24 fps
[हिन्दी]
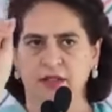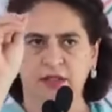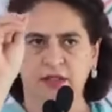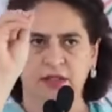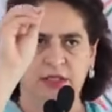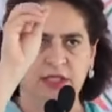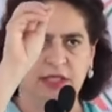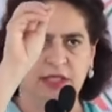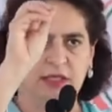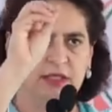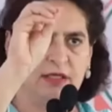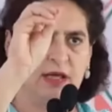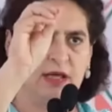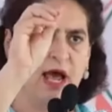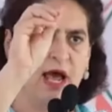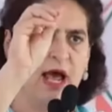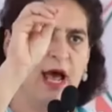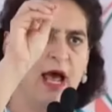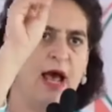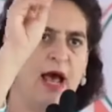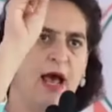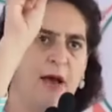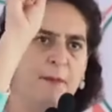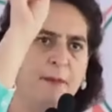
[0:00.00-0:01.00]
जितना
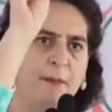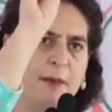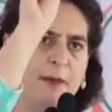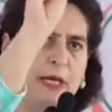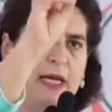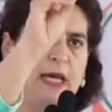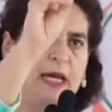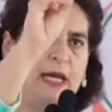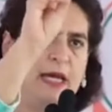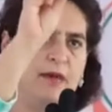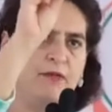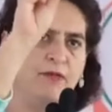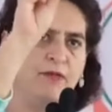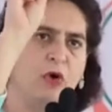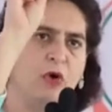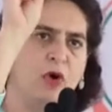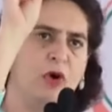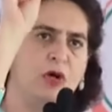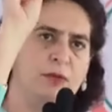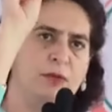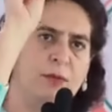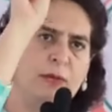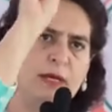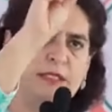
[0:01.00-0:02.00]
आपकी
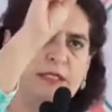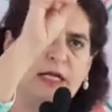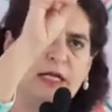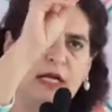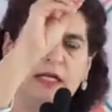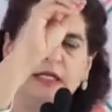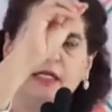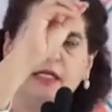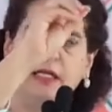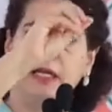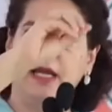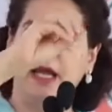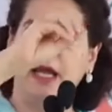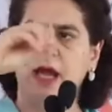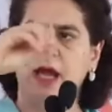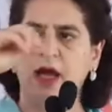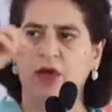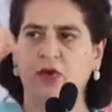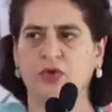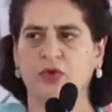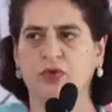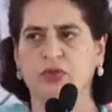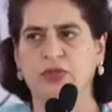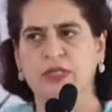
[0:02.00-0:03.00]
वोट में शक्ति है
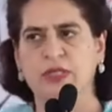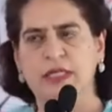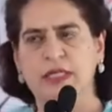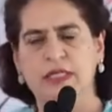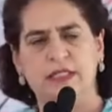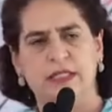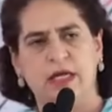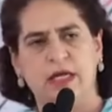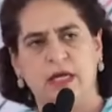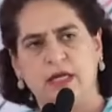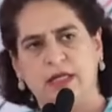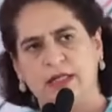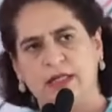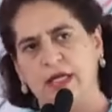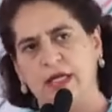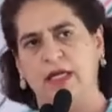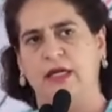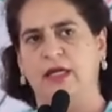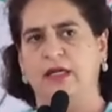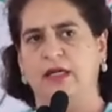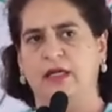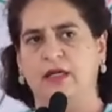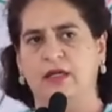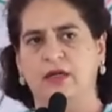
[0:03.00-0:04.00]
उतनी शक्ति
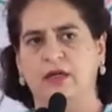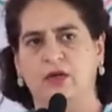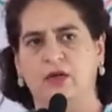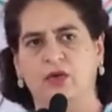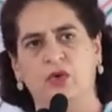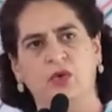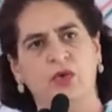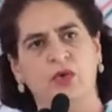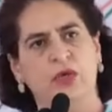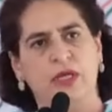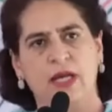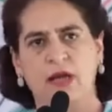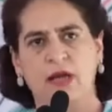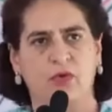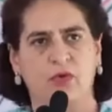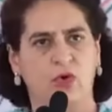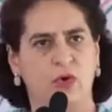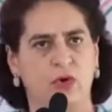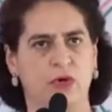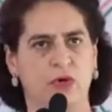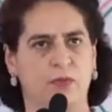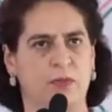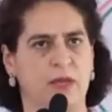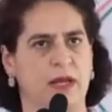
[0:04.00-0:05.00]
उनके
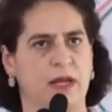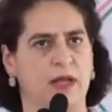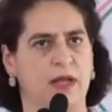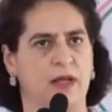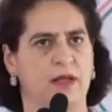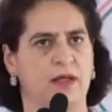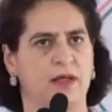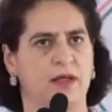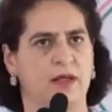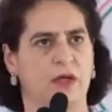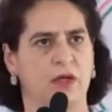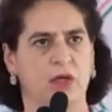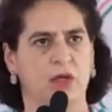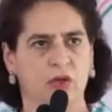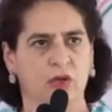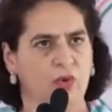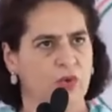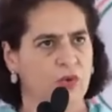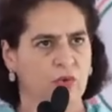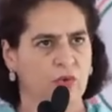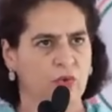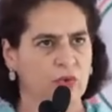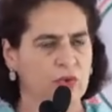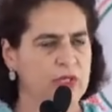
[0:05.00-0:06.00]
वोट में है
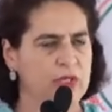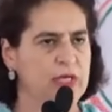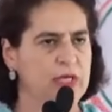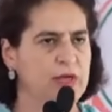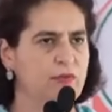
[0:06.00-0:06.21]
उनकी